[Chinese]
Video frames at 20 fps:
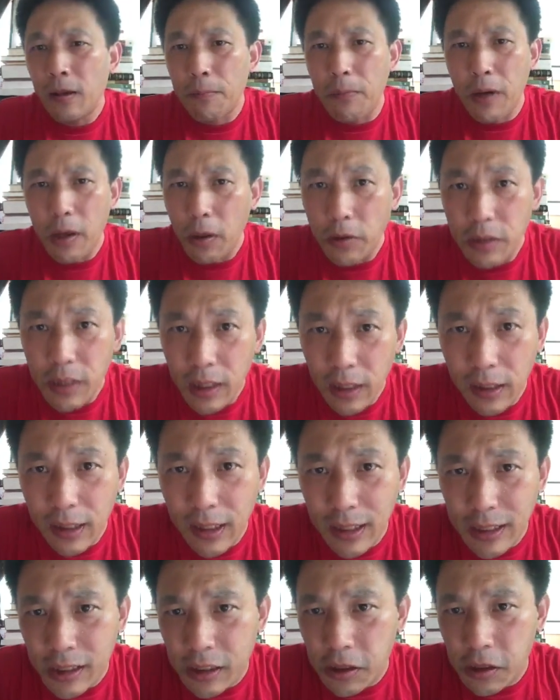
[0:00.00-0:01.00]
没有任
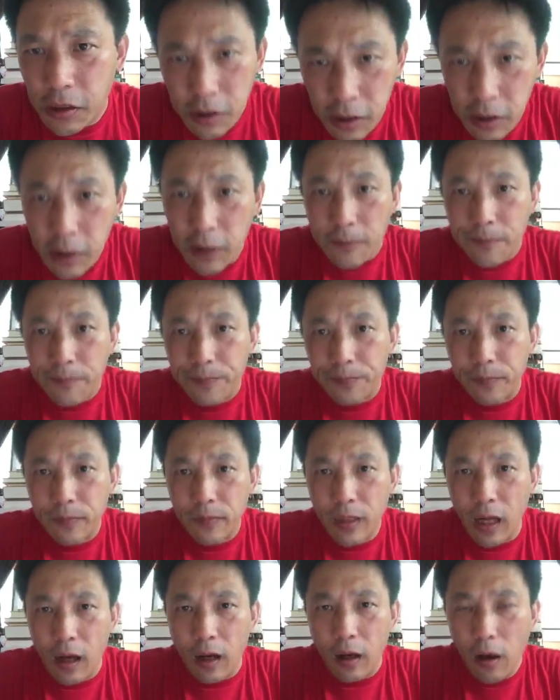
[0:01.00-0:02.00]
何歧义。
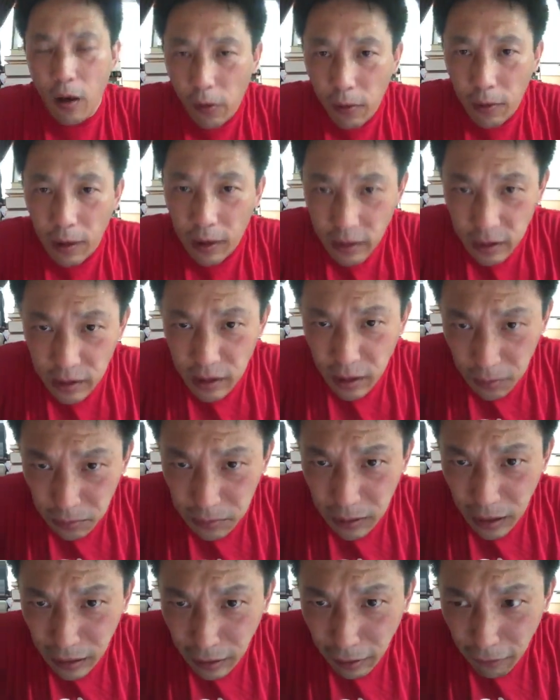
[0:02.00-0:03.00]
啊，后来这些
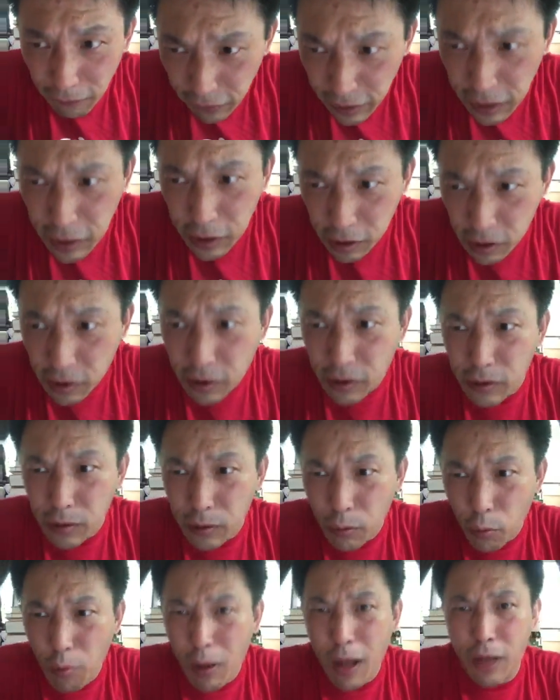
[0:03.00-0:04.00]
共产党为
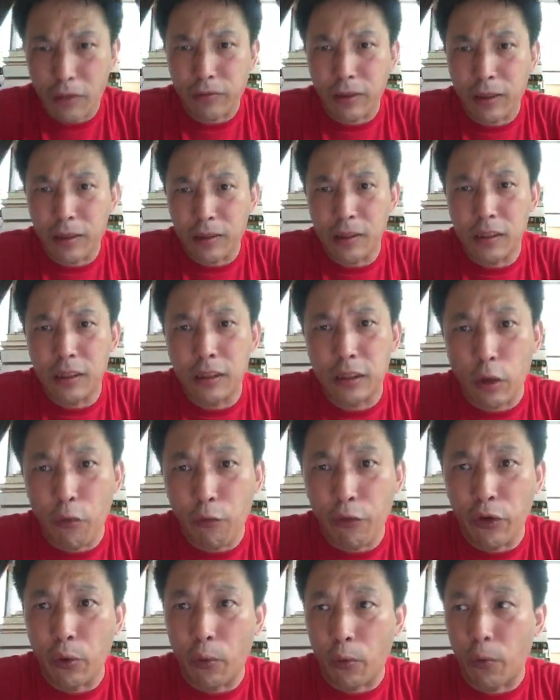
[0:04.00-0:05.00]
史灌出来的这些小
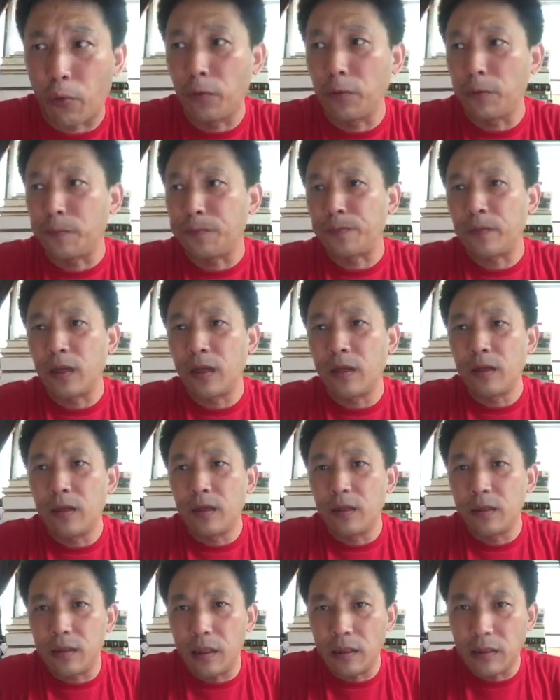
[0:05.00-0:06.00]
粉红，
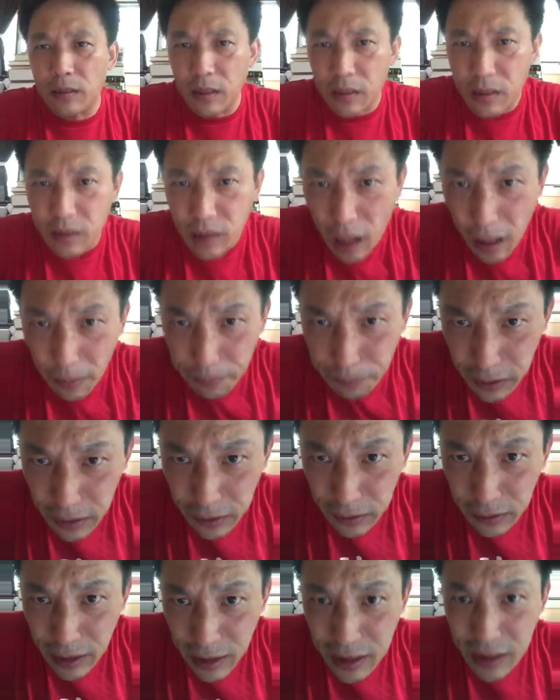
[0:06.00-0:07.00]
这些傻
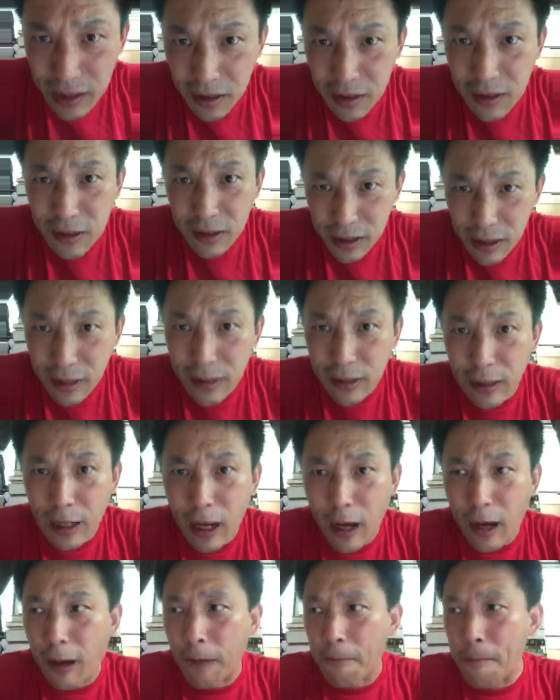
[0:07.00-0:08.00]
逼年轻人，现在
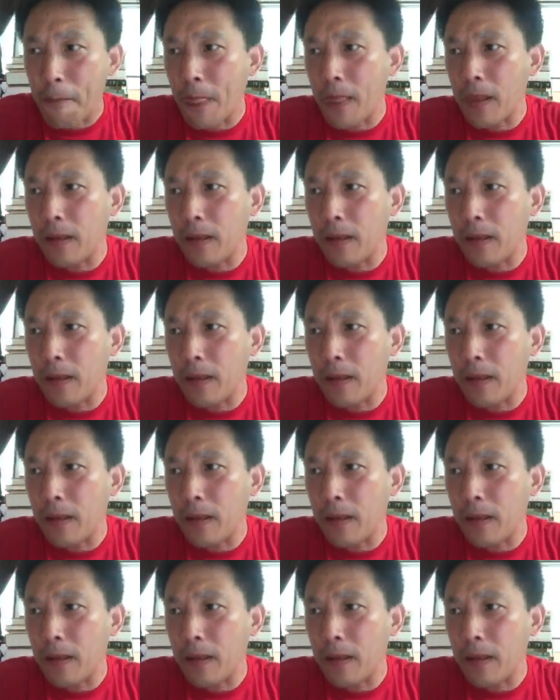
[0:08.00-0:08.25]
的啊，